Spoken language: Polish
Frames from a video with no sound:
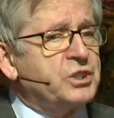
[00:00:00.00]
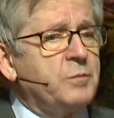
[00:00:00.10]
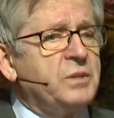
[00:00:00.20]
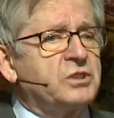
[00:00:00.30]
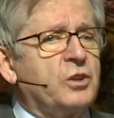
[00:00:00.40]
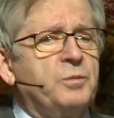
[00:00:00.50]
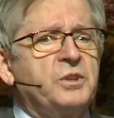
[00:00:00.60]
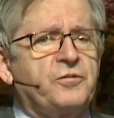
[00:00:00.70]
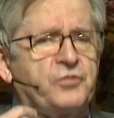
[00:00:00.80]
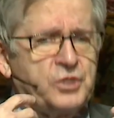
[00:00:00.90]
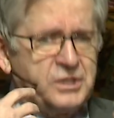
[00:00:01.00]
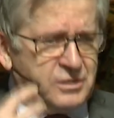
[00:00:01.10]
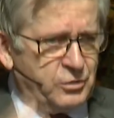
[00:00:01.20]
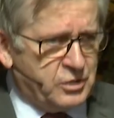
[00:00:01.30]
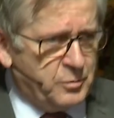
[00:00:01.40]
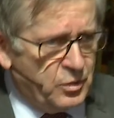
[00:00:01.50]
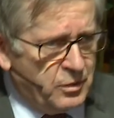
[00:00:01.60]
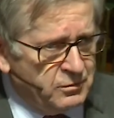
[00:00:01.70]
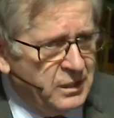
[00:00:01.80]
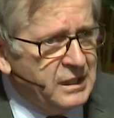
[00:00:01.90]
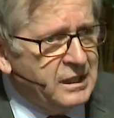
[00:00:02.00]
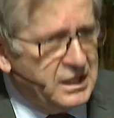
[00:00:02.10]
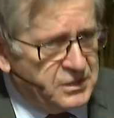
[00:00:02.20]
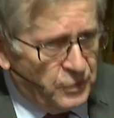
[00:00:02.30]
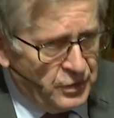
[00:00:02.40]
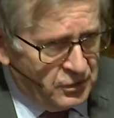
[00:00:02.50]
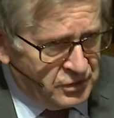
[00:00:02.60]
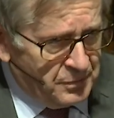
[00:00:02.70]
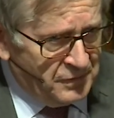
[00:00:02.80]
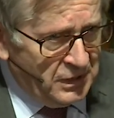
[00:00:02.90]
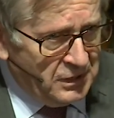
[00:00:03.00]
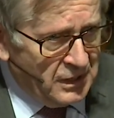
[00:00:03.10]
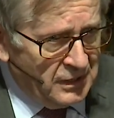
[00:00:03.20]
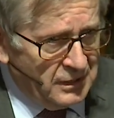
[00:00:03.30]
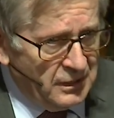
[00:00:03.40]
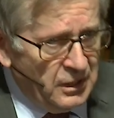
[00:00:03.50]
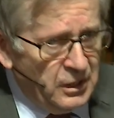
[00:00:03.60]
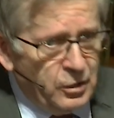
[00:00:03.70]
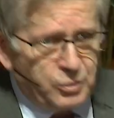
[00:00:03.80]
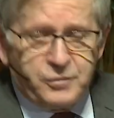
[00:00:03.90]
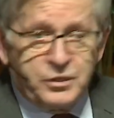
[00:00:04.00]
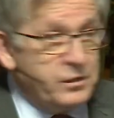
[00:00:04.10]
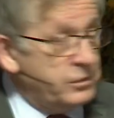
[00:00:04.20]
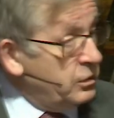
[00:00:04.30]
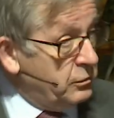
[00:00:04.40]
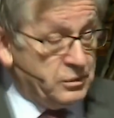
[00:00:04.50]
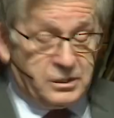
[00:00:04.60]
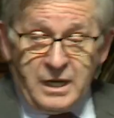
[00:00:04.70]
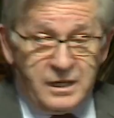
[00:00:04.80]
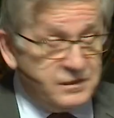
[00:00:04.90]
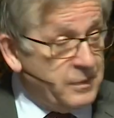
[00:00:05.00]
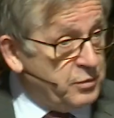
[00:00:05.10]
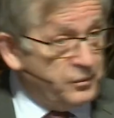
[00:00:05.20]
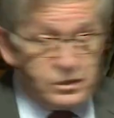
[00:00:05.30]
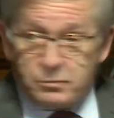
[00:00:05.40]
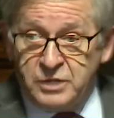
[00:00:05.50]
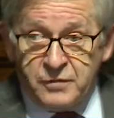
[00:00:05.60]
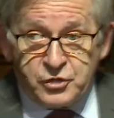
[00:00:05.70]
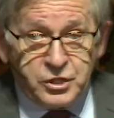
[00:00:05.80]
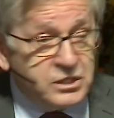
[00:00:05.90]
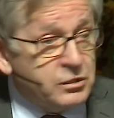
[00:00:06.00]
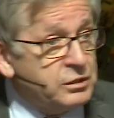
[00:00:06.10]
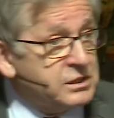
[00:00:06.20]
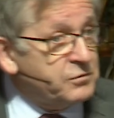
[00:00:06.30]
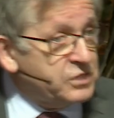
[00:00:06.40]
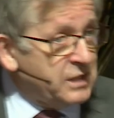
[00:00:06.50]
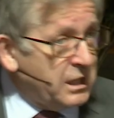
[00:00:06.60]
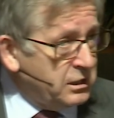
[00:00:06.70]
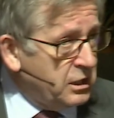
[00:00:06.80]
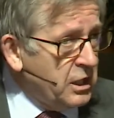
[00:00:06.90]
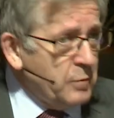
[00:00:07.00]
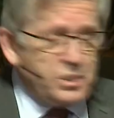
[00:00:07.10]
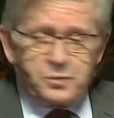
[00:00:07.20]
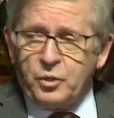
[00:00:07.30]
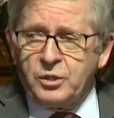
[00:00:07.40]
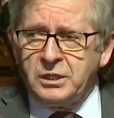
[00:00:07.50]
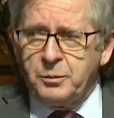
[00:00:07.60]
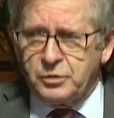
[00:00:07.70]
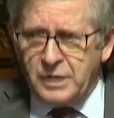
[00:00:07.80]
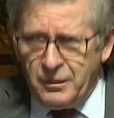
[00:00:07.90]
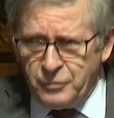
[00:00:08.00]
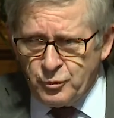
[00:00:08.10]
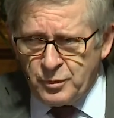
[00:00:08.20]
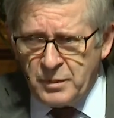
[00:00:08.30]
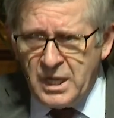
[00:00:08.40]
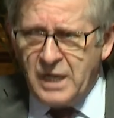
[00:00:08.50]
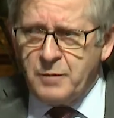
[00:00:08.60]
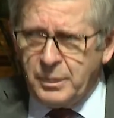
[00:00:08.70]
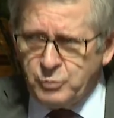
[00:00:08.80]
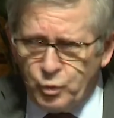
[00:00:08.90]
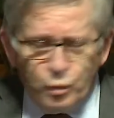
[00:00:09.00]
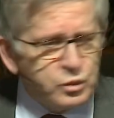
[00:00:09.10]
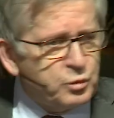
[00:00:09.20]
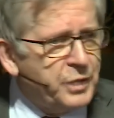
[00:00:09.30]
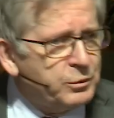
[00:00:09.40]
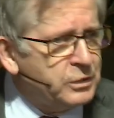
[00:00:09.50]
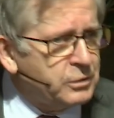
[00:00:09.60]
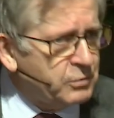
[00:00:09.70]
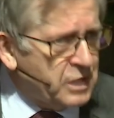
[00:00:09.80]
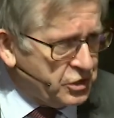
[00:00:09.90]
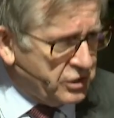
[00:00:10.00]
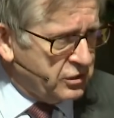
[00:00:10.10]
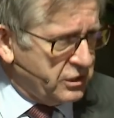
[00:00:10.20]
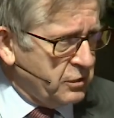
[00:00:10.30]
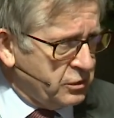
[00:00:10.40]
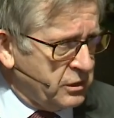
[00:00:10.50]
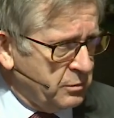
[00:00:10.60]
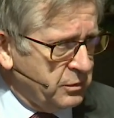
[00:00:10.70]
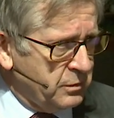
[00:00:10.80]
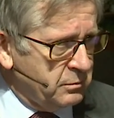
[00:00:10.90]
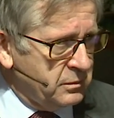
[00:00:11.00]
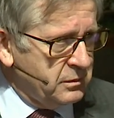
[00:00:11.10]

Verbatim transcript: siebie zrobić wszystko, co mogą dla swojego zbawienia. Oczywiście zaraz wam powiedzą, nie wszystko jestem w stanie, bez Boga nie potrafiłbym, ale Pan Bóg uzupełni tą resztę, co ja już zrobiłem.